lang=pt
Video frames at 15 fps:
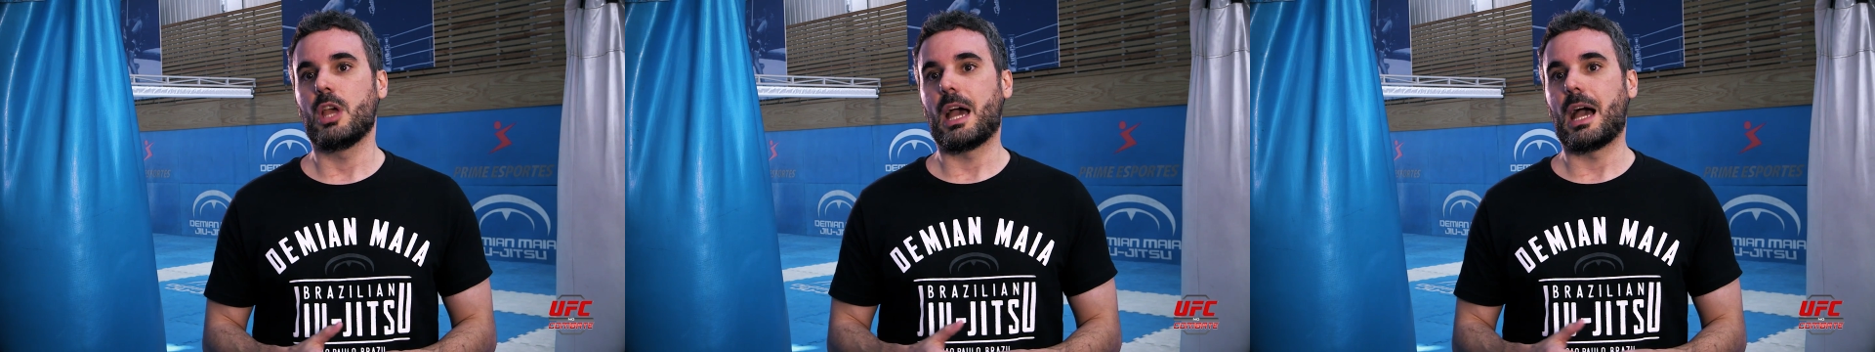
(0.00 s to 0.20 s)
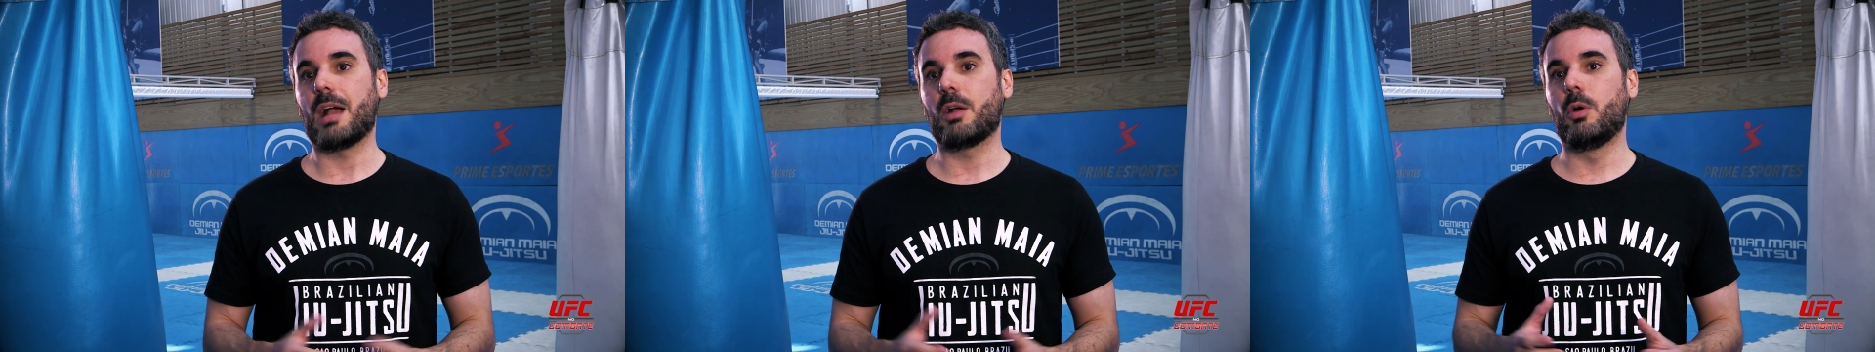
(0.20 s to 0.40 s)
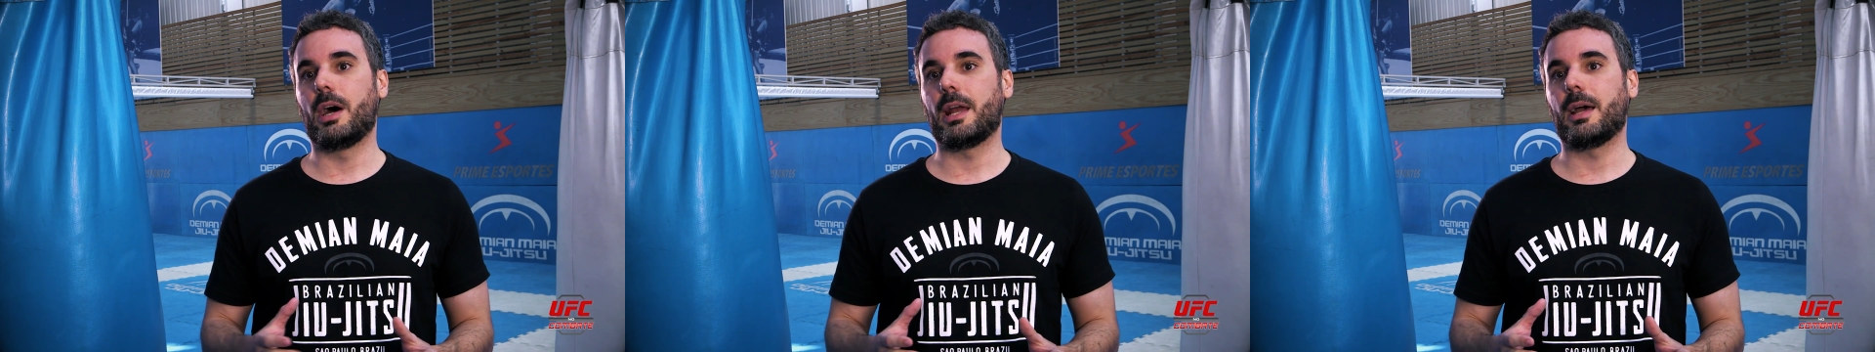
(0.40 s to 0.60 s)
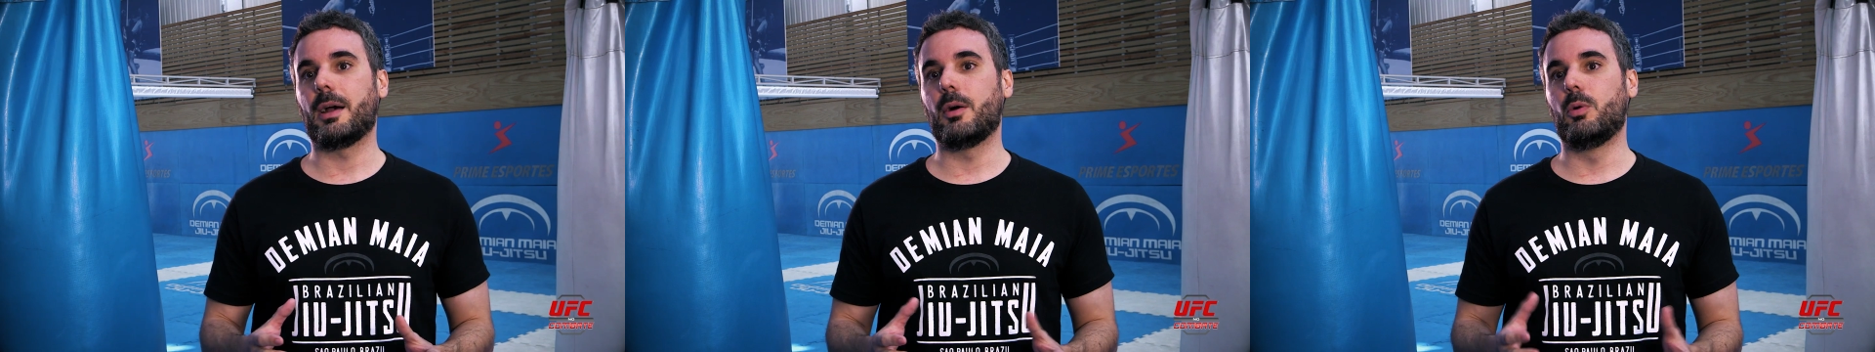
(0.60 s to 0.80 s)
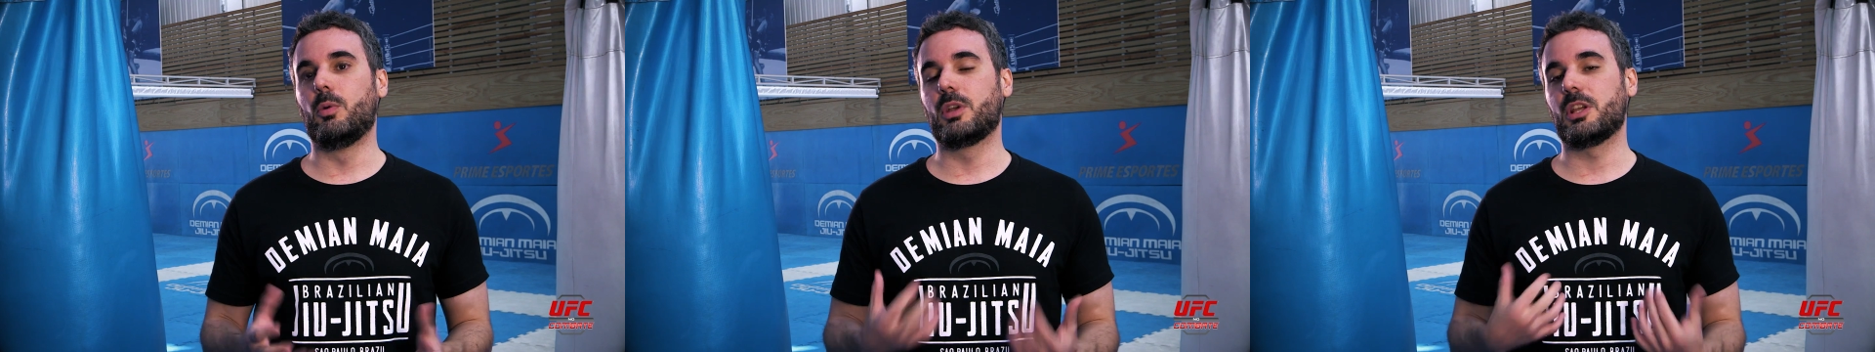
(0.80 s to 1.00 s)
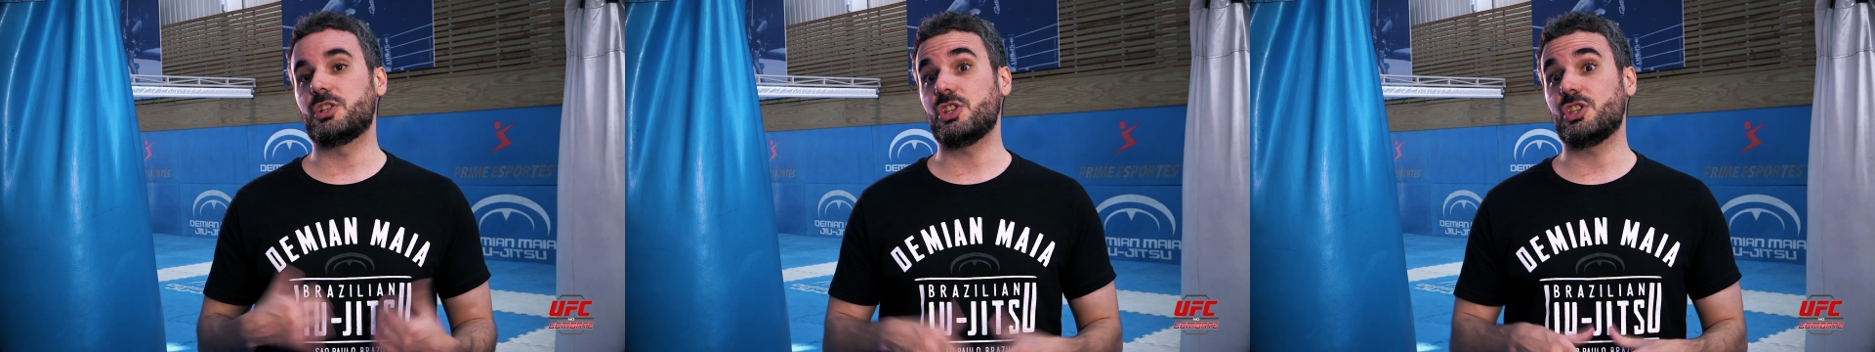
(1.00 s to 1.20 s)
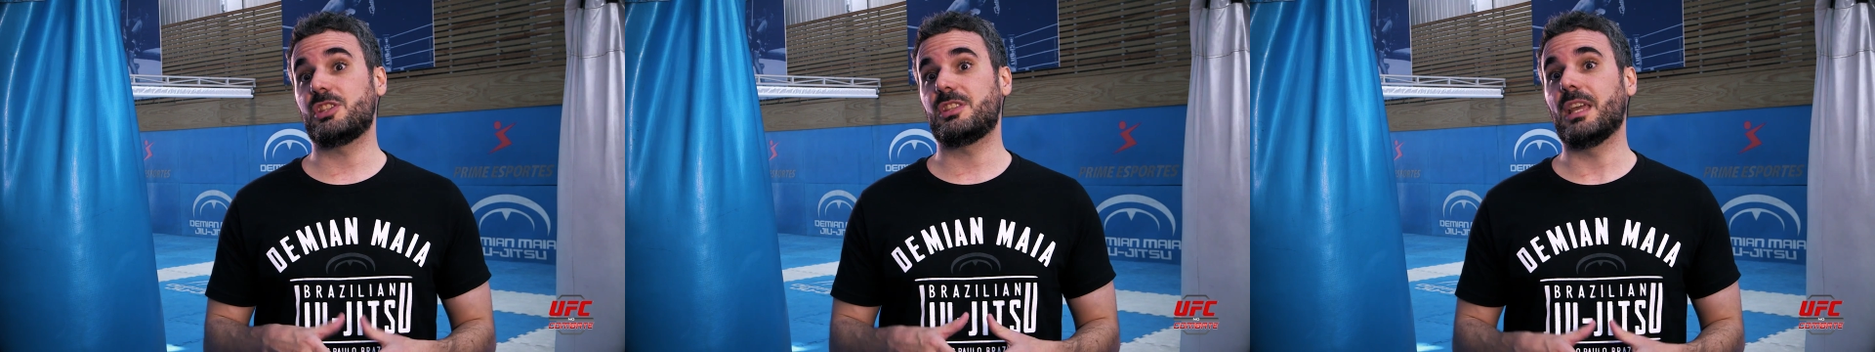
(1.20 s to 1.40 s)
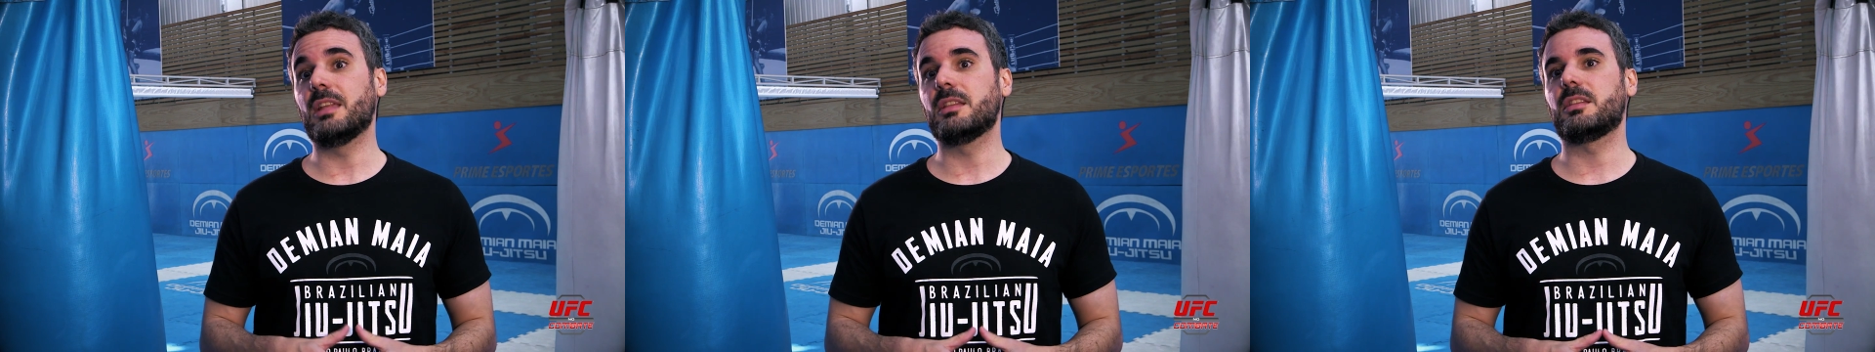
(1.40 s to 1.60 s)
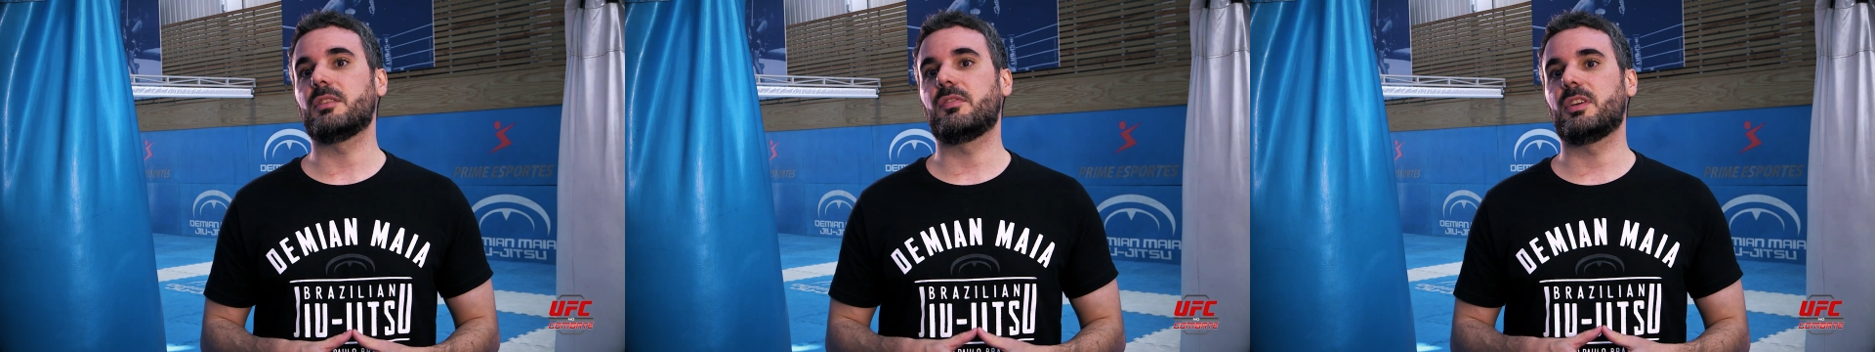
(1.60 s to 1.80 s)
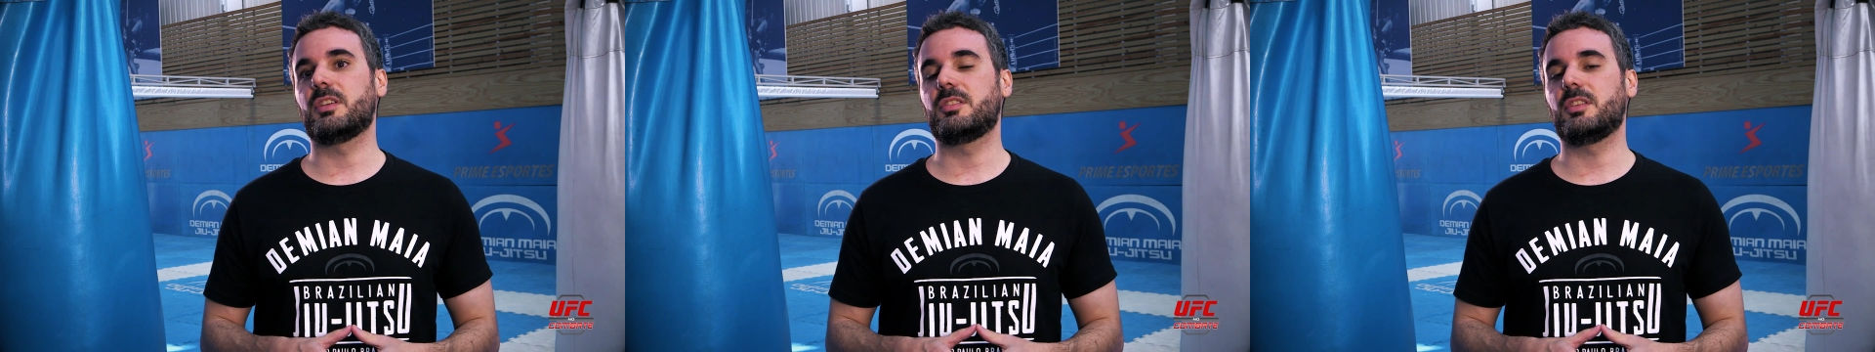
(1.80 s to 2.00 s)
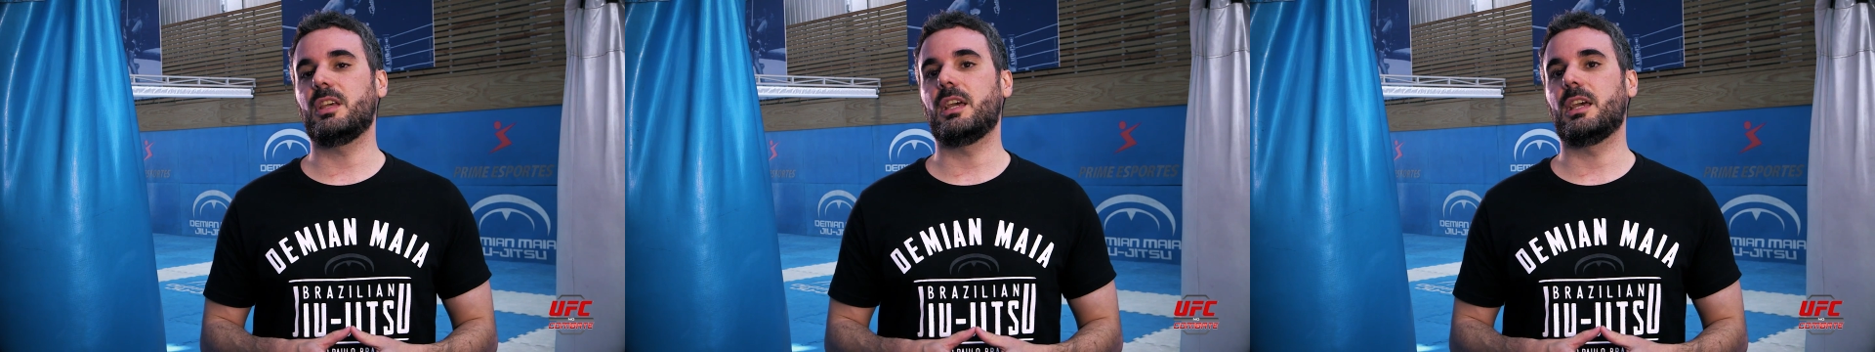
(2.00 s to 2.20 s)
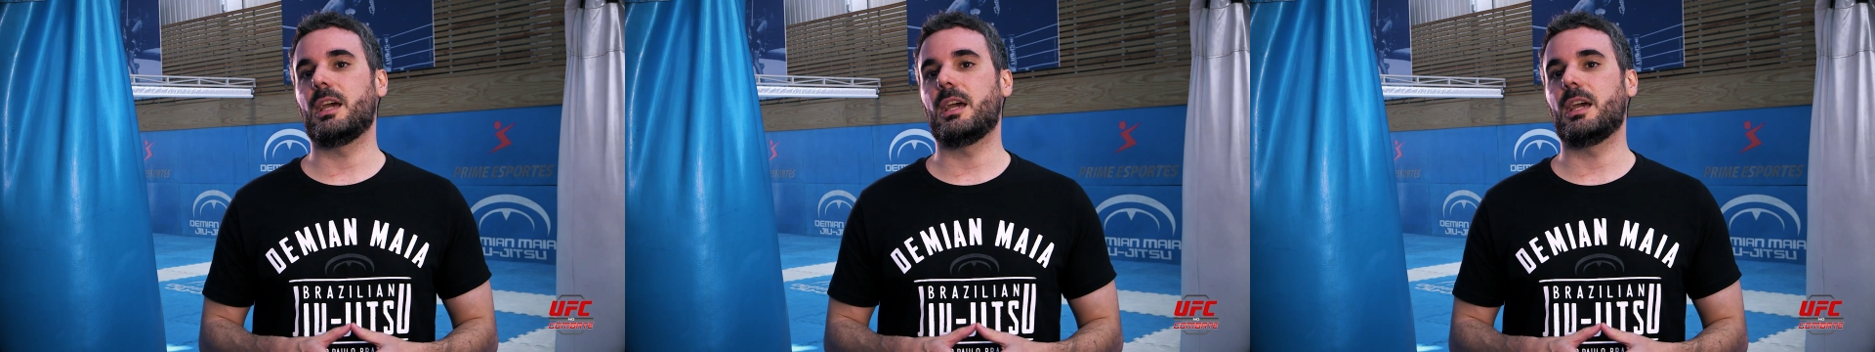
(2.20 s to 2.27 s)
Agora, o que a gente tenta fazer